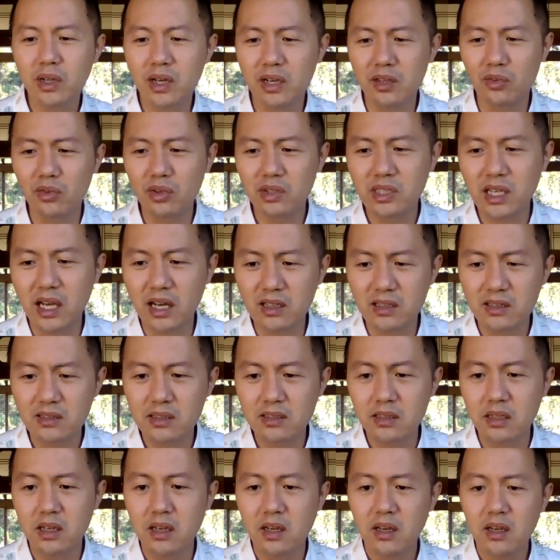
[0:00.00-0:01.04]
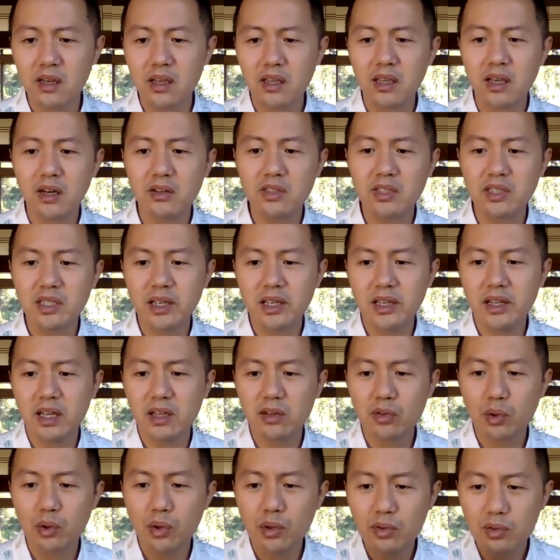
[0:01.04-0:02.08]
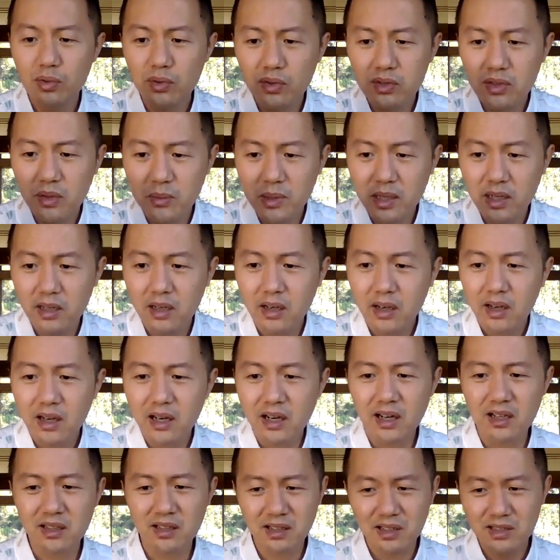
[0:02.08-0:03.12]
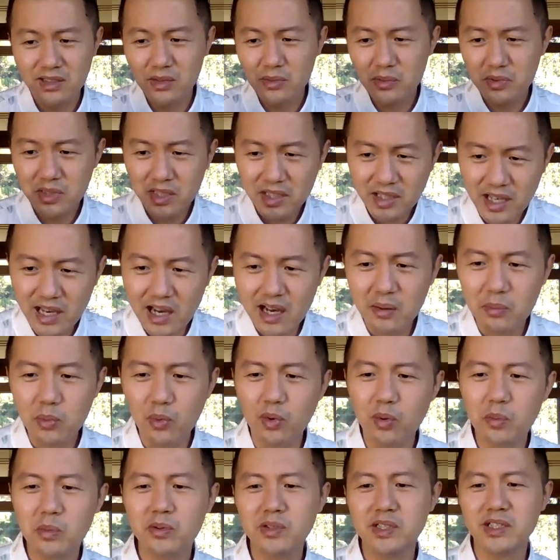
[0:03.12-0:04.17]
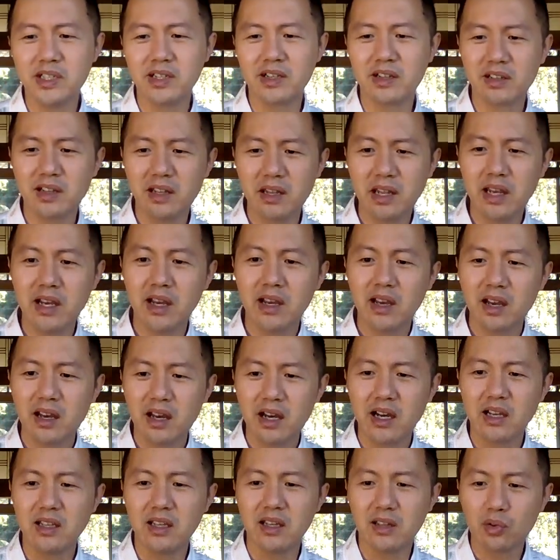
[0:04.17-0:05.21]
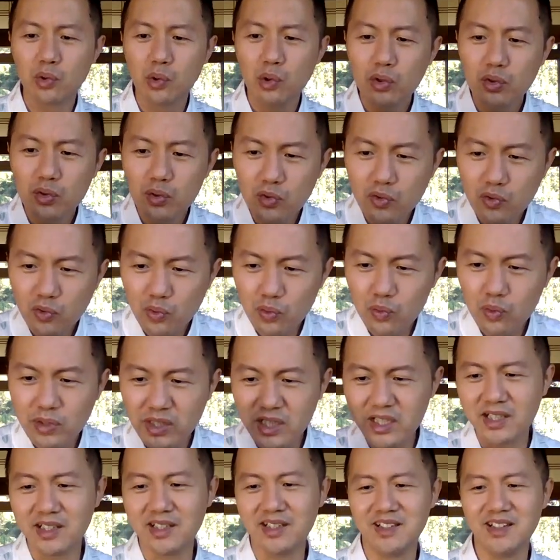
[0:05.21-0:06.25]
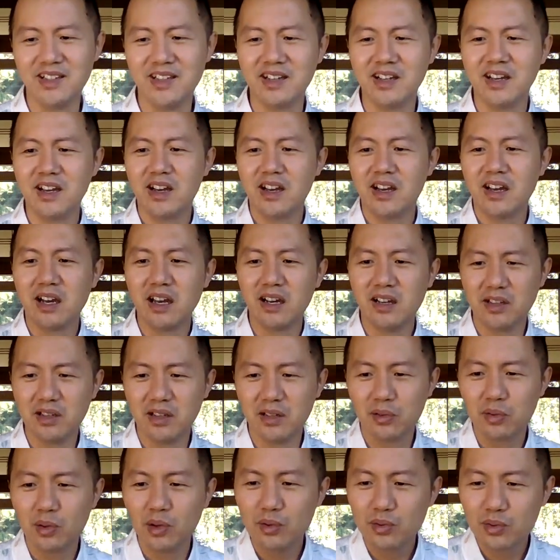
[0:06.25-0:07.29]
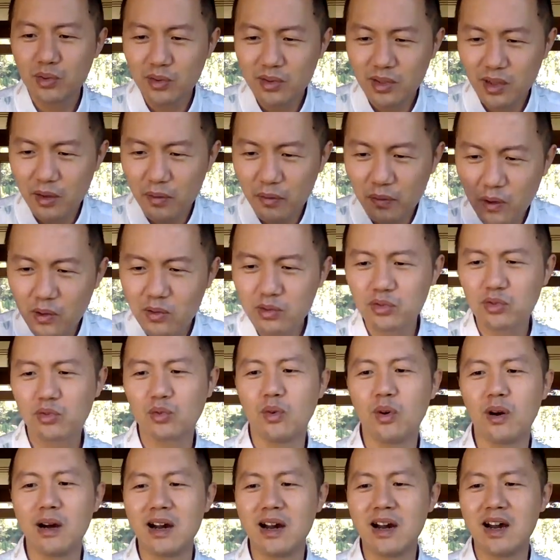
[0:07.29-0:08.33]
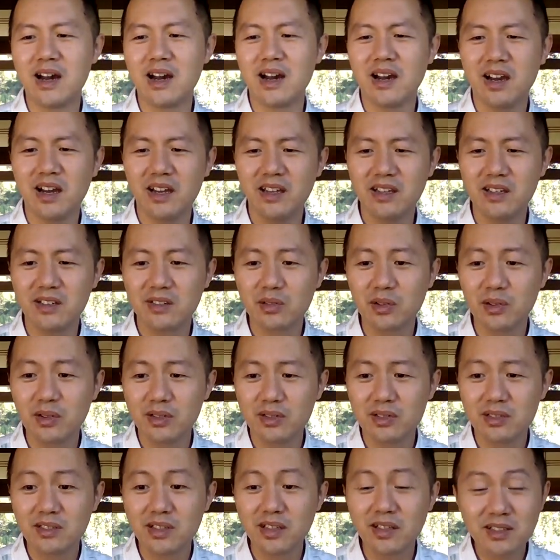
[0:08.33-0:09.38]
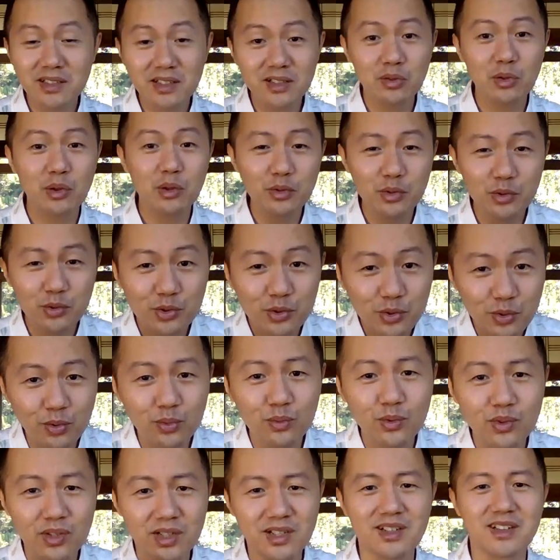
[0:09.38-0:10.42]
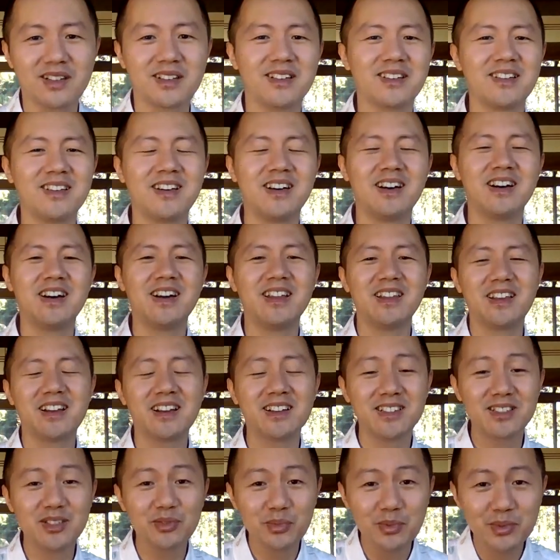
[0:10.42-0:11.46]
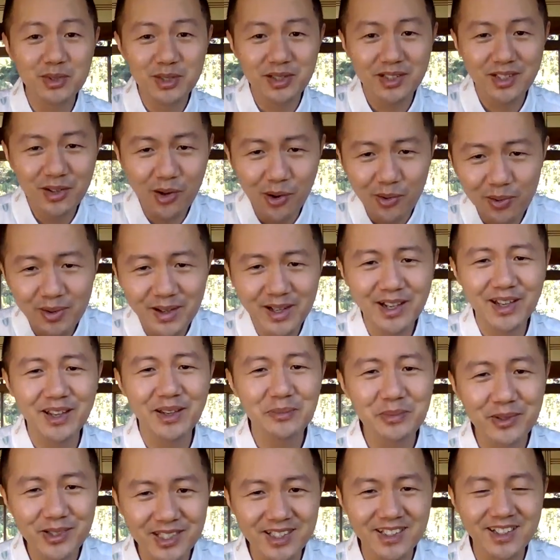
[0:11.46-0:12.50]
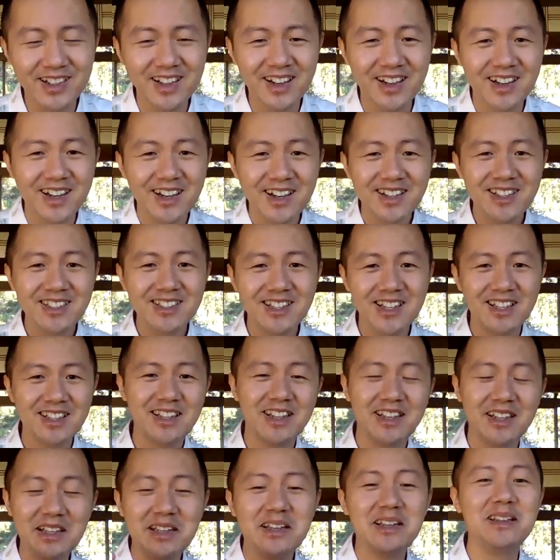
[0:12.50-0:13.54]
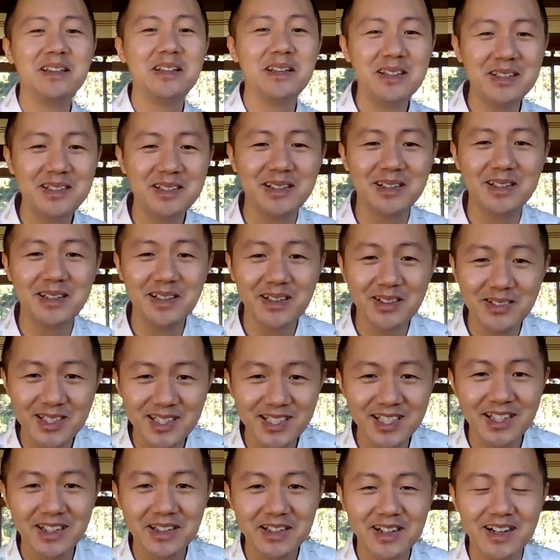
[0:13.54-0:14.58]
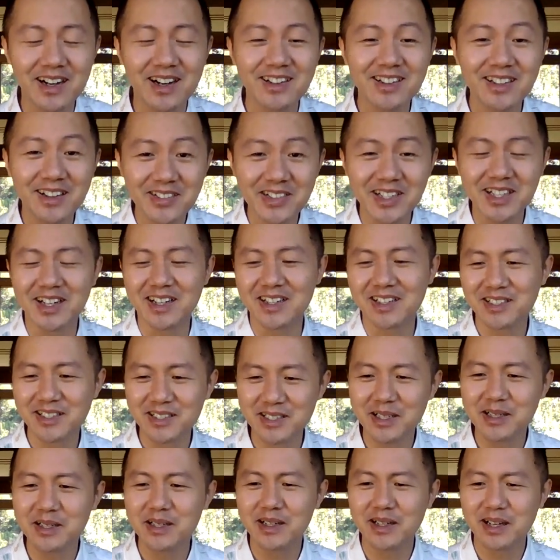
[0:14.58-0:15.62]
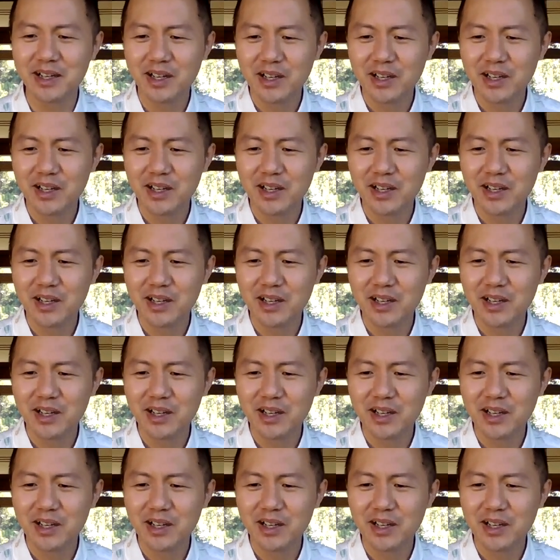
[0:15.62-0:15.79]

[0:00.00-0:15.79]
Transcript: 了很多尝试，然后接连推出什么啊？这个是不是鸭脖不行了呢？啊，也推出猪蹄啊，也推出这个凤爪啊，也推甚至推出素食啊！你看是不是肉类不行呢？现在也连起来要健康要养生啊，